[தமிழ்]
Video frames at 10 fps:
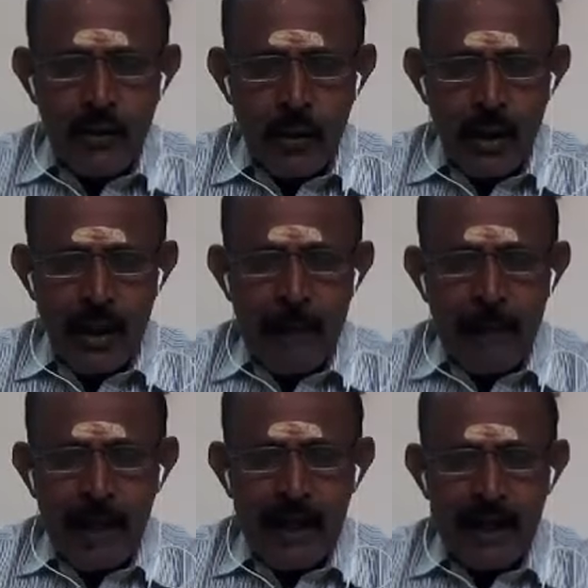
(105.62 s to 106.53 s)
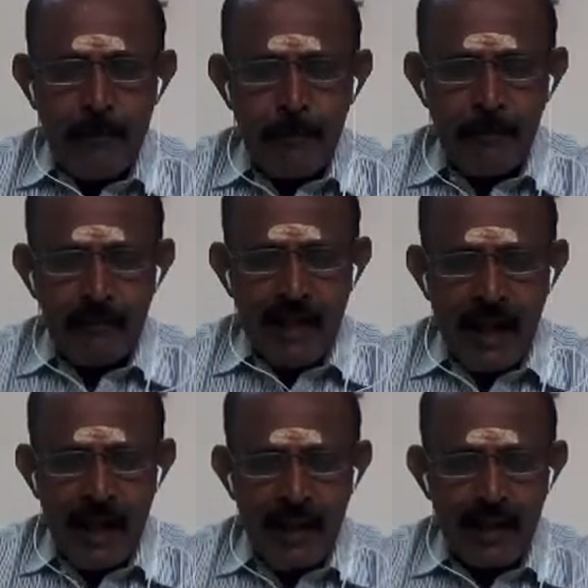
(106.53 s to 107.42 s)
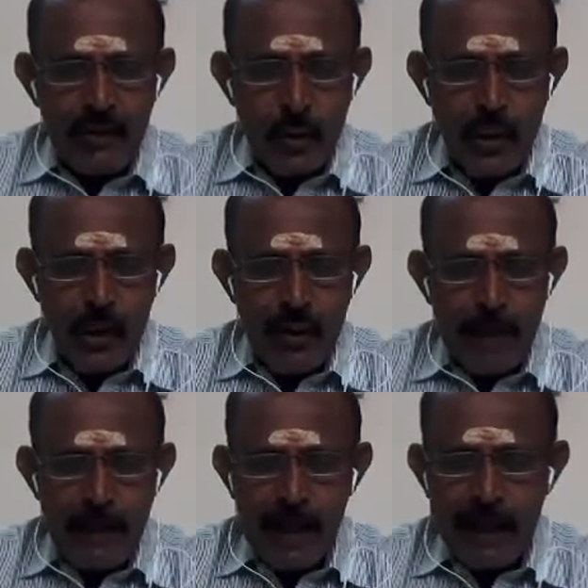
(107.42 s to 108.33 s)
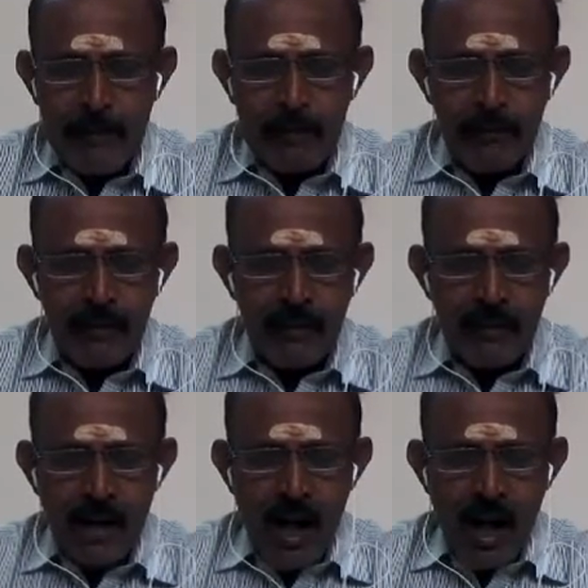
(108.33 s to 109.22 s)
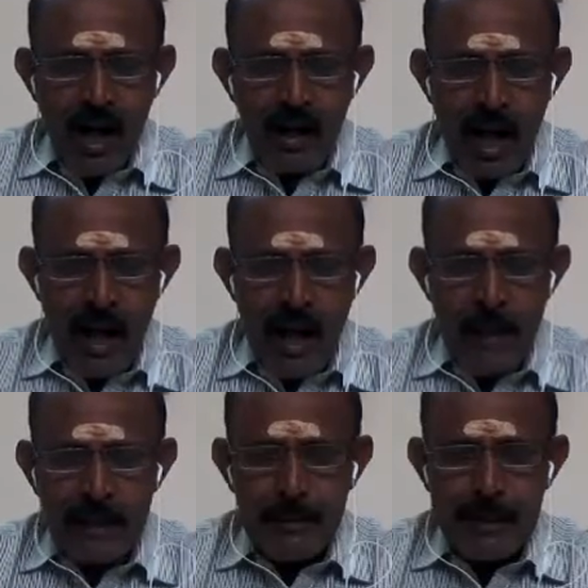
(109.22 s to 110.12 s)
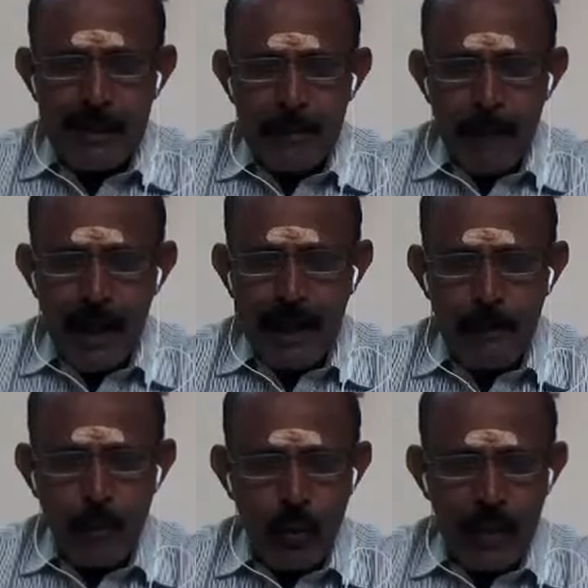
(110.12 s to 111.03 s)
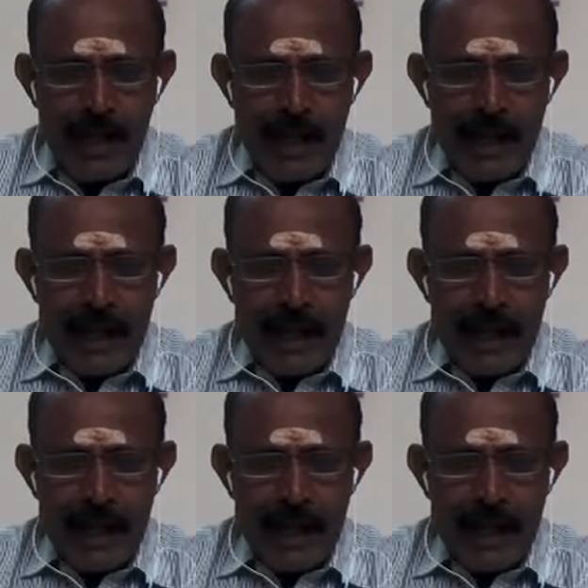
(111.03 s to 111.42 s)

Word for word: சுக்கரன் பாகையும் லக்னத்துக்கு சுக்கரனுடைய பாகையும் நாலாம் அதிபதியின் பாகையும் கூட்டி